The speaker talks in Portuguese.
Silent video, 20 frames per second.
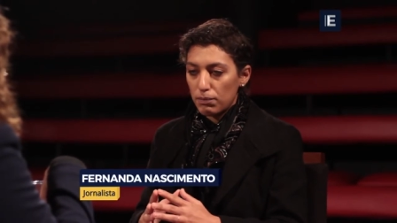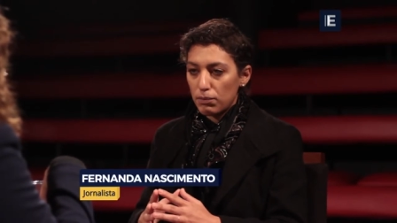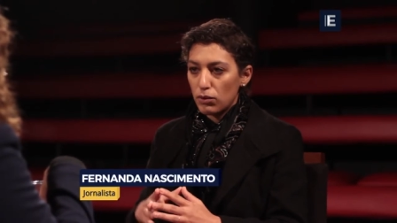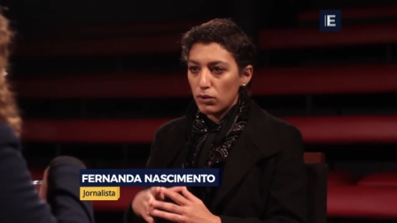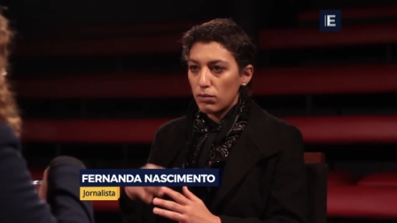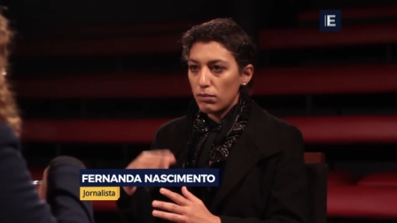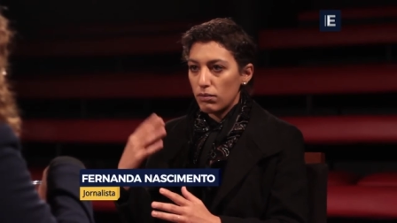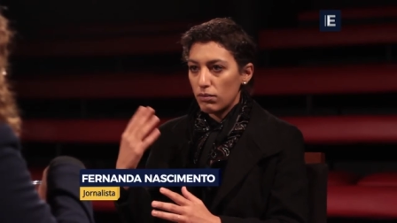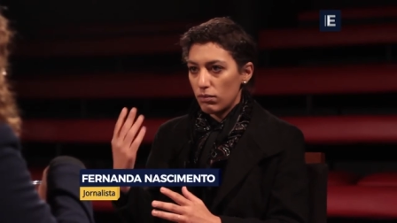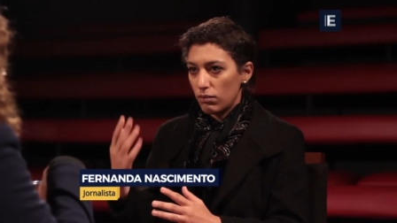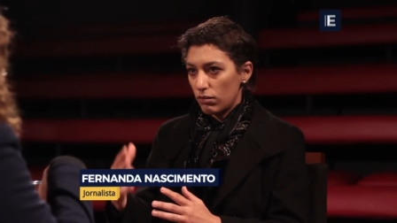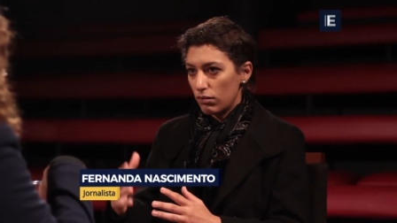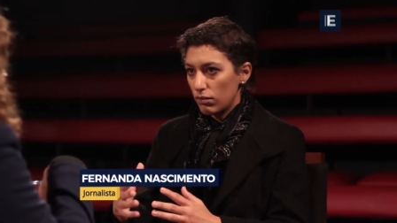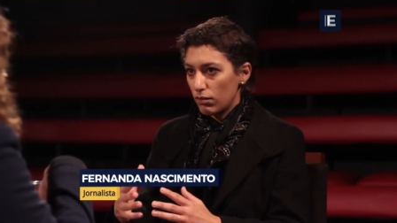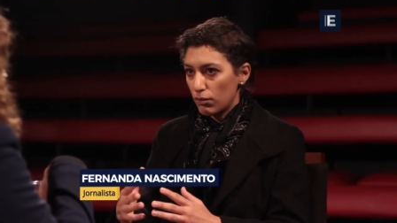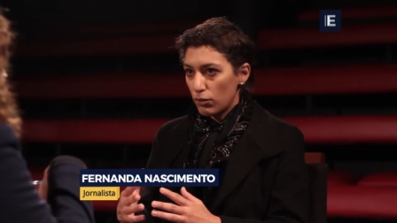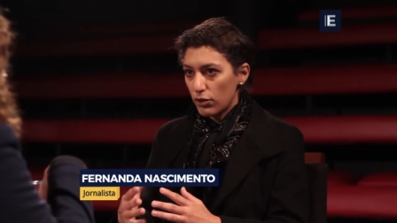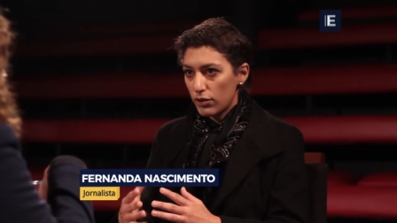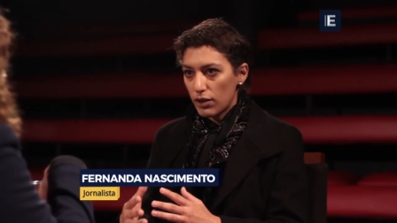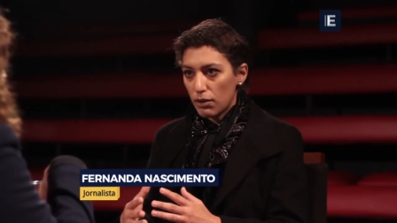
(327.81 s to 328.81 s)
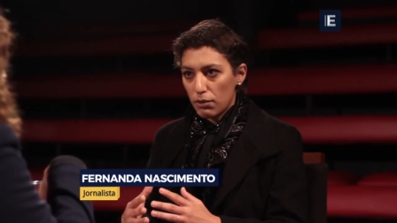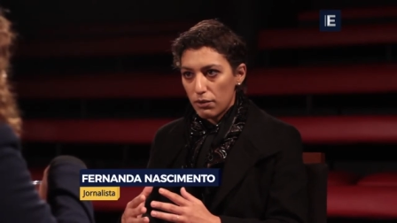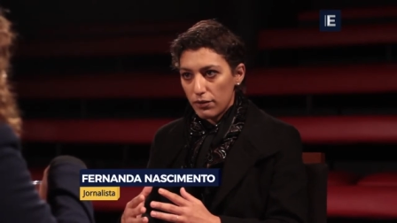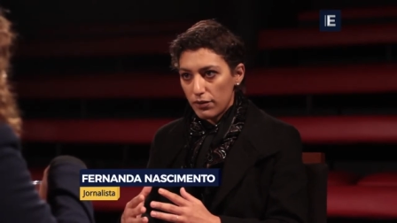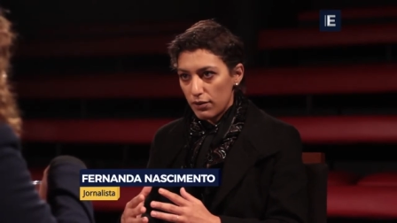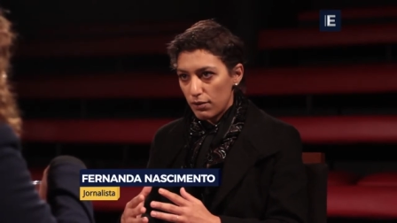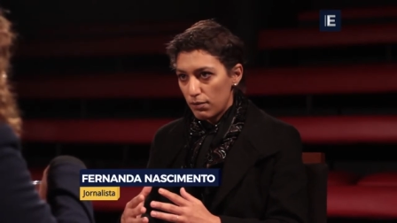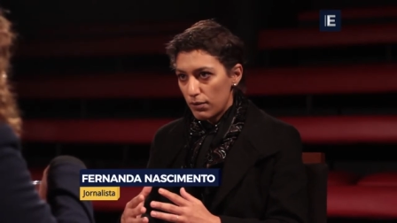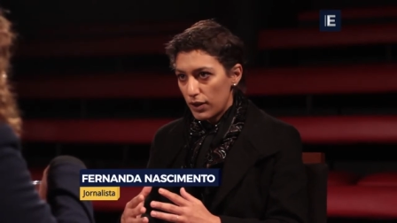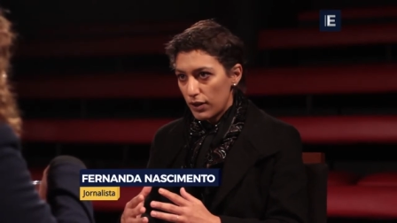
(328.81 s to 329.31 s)
por mostrar uma
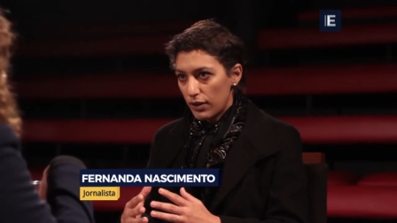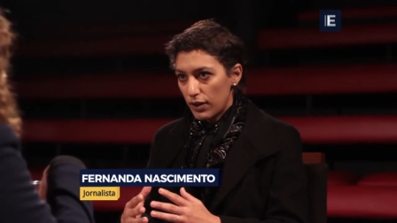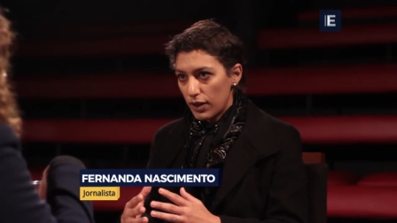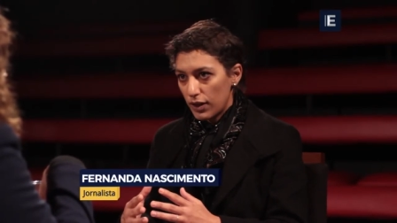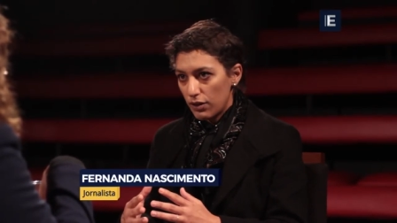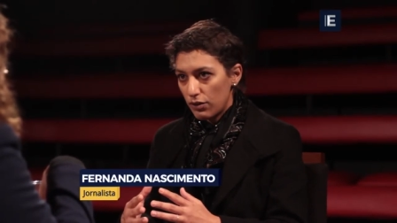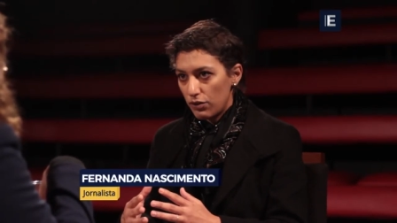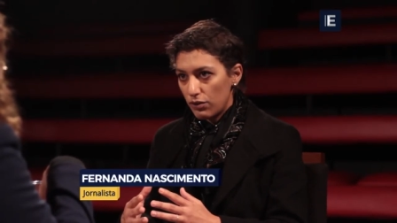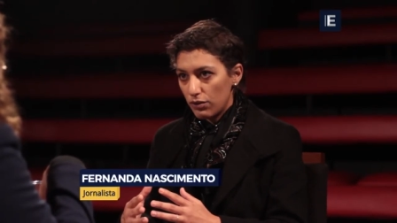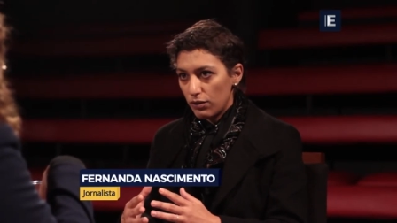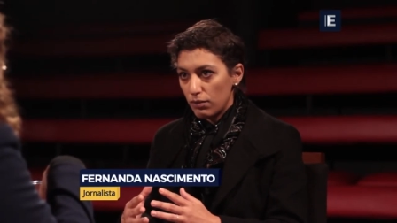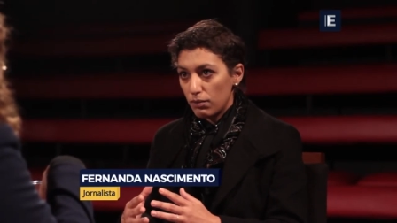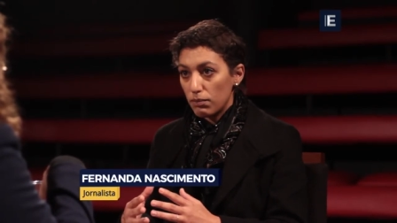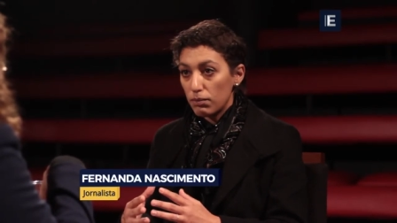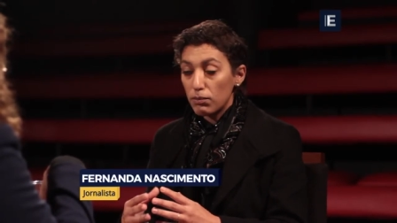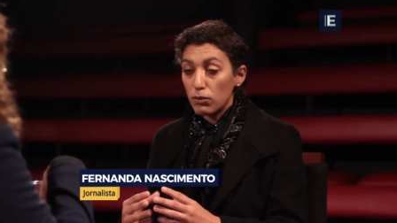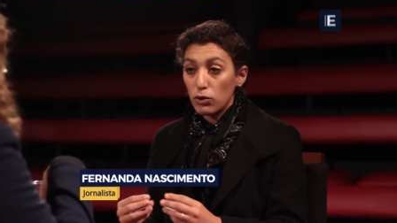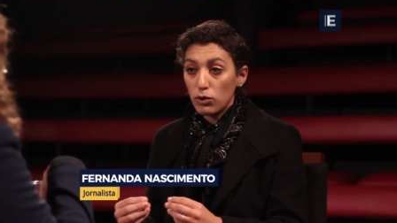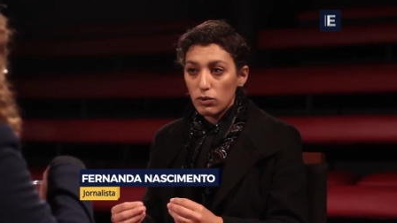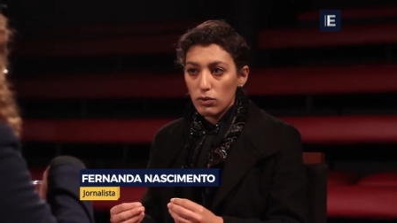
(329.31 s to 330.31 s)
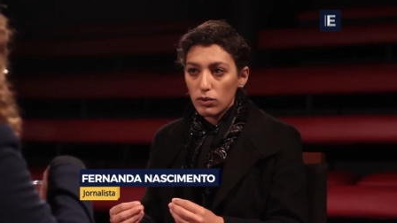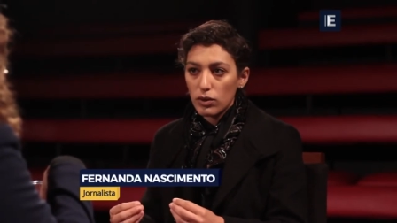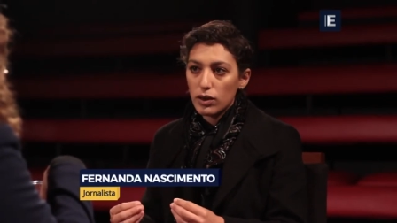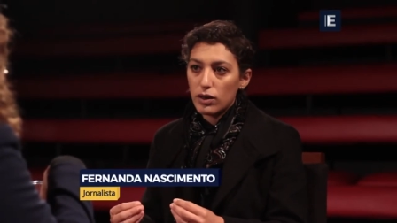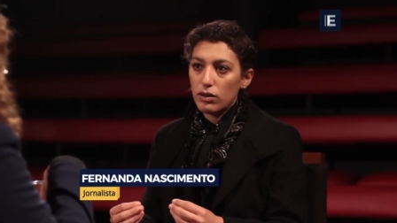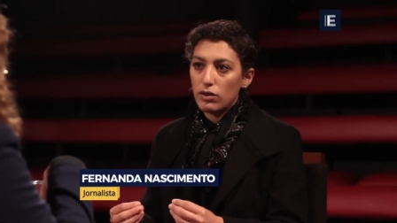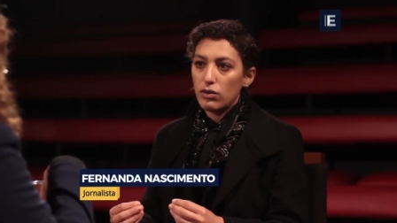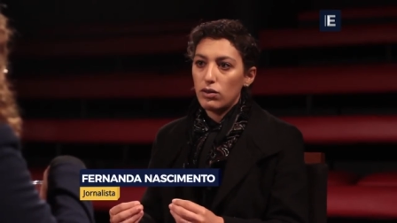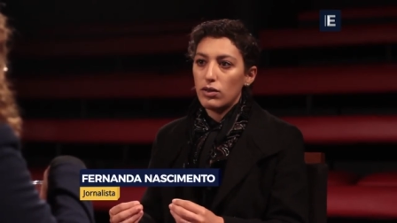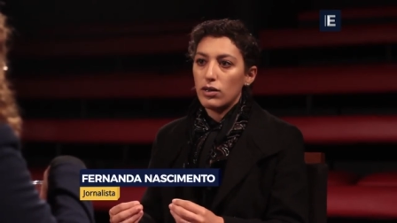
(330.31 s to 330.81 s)
visibilidade muito
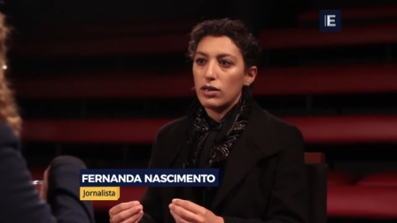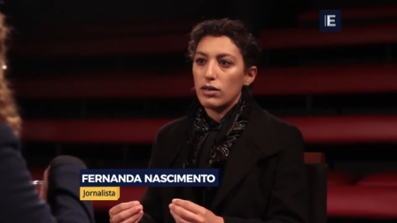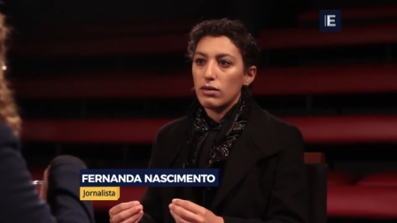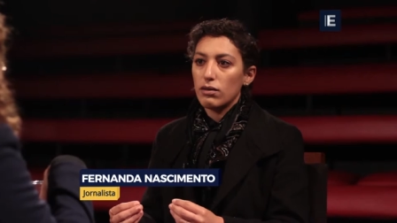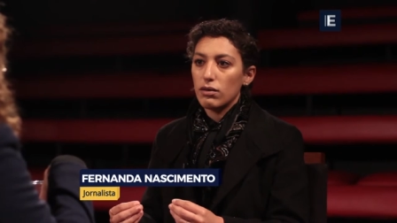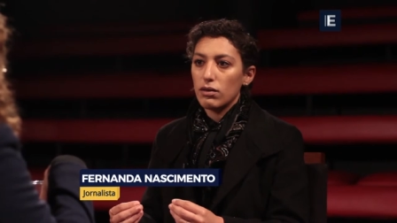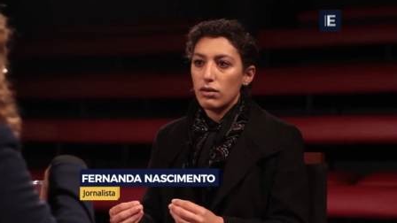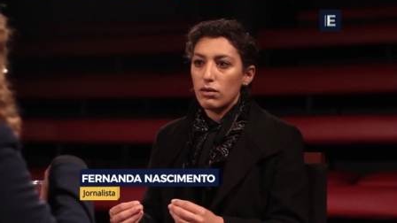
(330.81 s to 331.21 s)
grande, né?